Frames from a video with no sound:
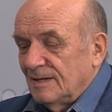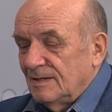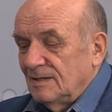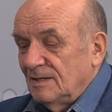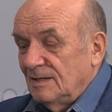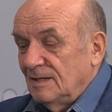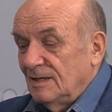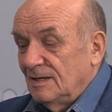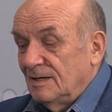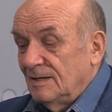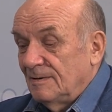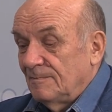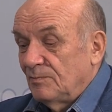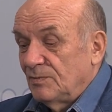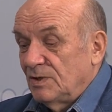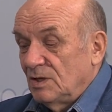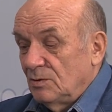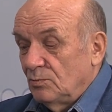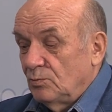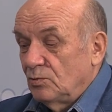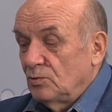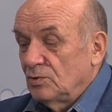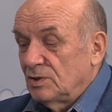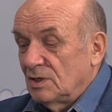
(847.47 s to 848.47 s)
И
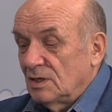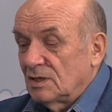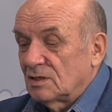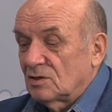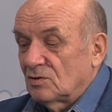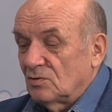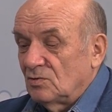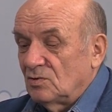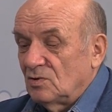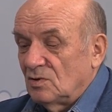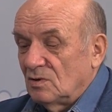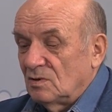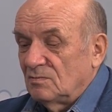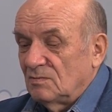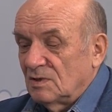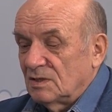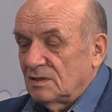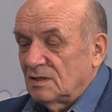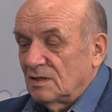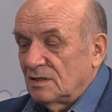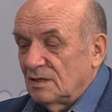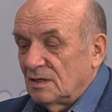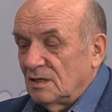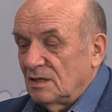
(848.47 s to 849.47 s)
не будь этого
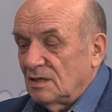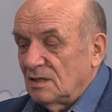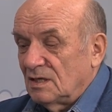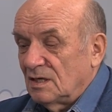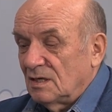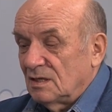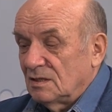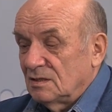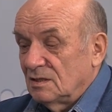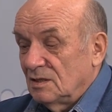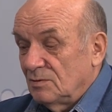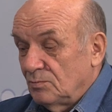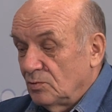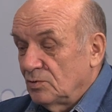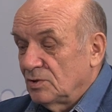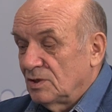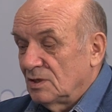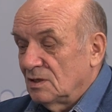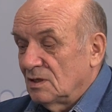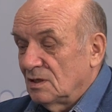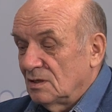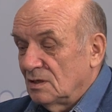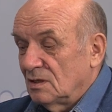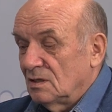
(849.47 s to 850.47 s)
материала, не будь
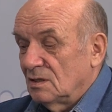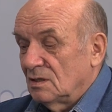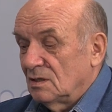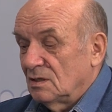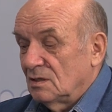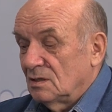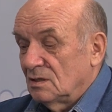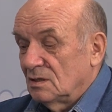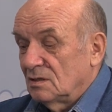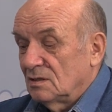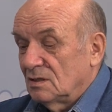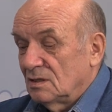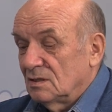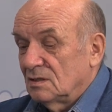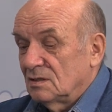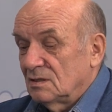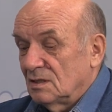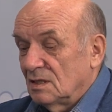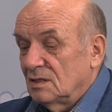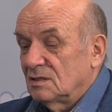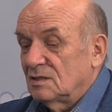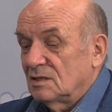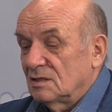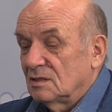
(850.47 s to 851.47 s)
э, э,
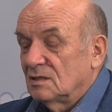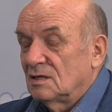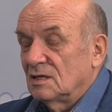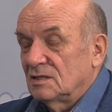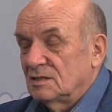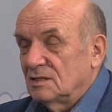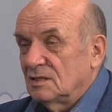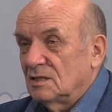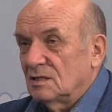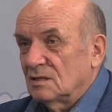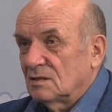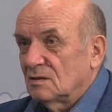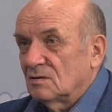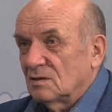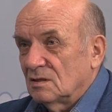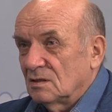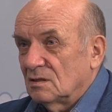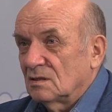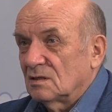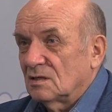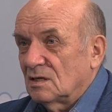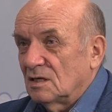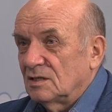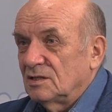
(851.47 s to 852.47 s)
этих газет,
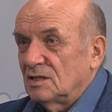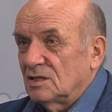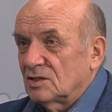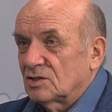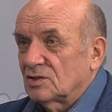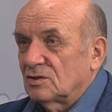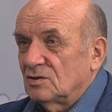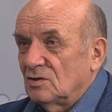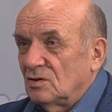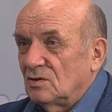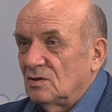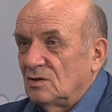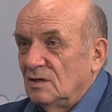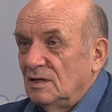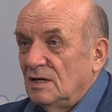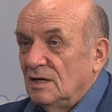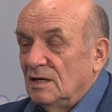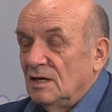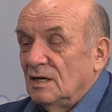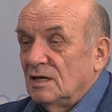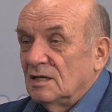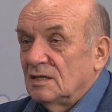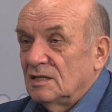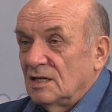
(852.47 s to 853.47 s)
э, конечно,
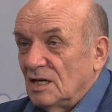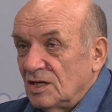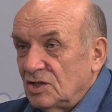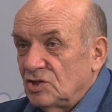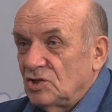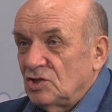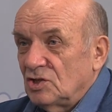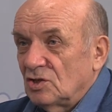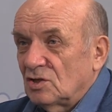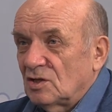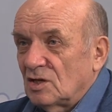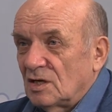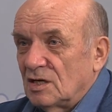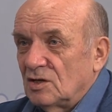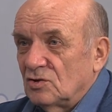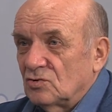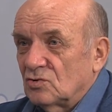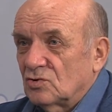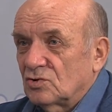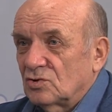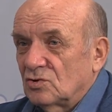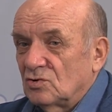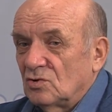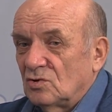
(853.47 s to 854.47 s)
я
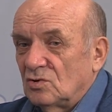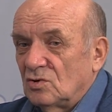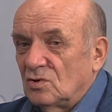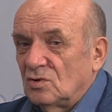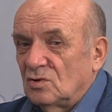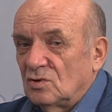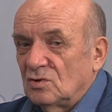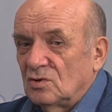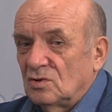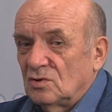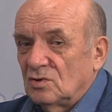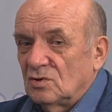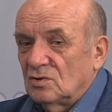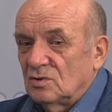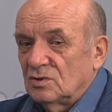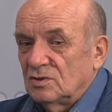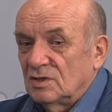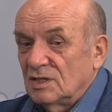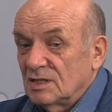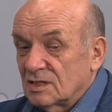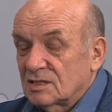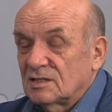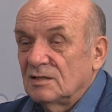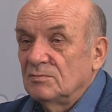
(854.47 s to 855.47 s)
считаю, что
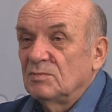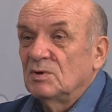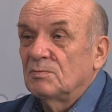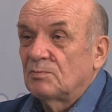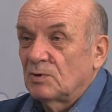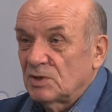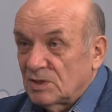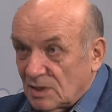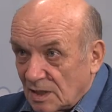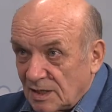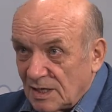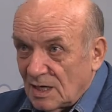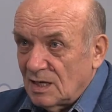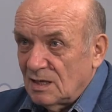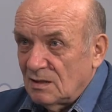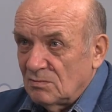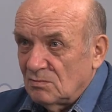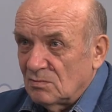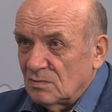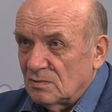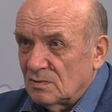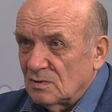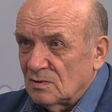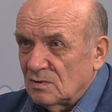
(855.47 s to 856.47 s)
если мы
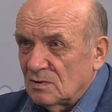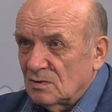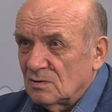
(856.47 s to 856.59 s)
потеряем